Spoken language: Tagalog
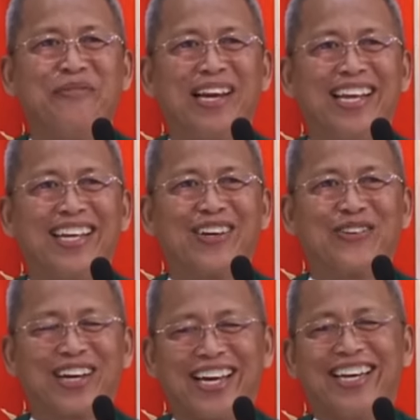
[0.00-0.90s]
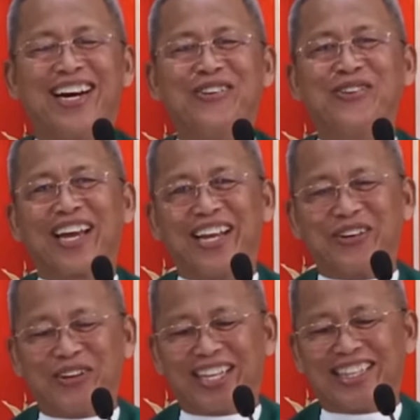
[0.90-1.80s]
namiligro kay daw kay
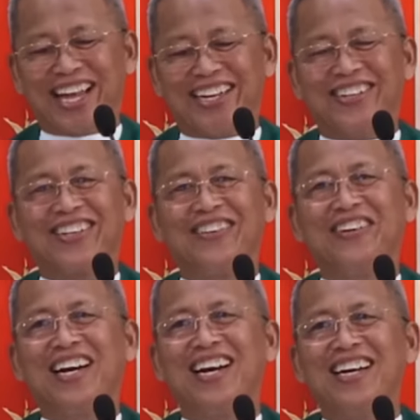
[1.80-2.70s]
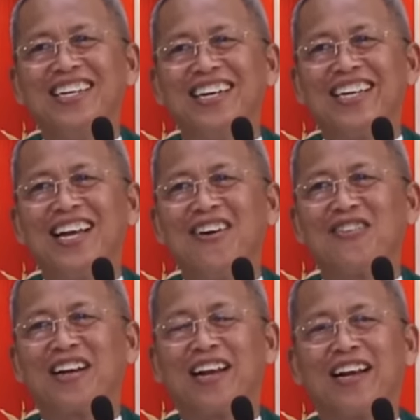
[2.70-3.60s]
kwarta o oh, di ba? Ana
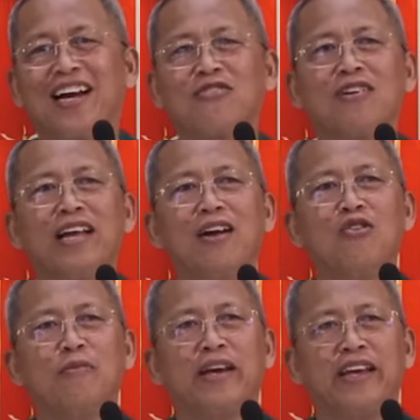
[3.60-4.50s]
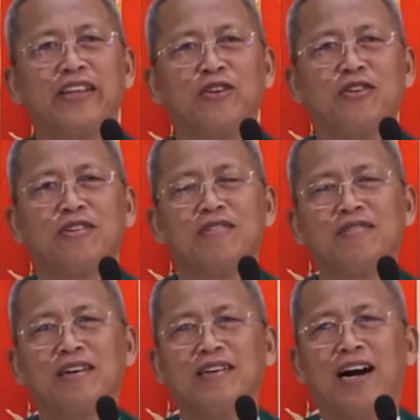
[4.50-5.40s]
ora na nako kay ako may inyong
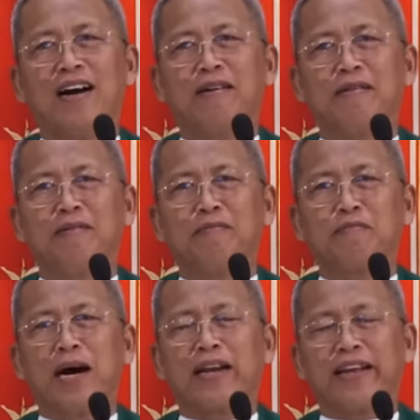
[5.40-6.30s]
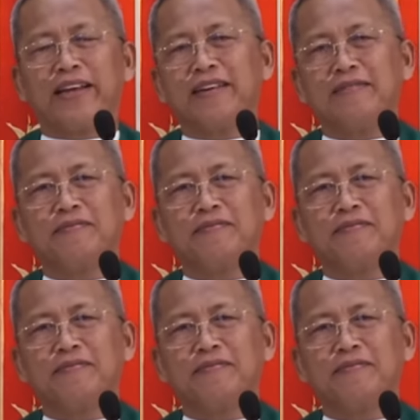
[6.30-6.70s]
pare.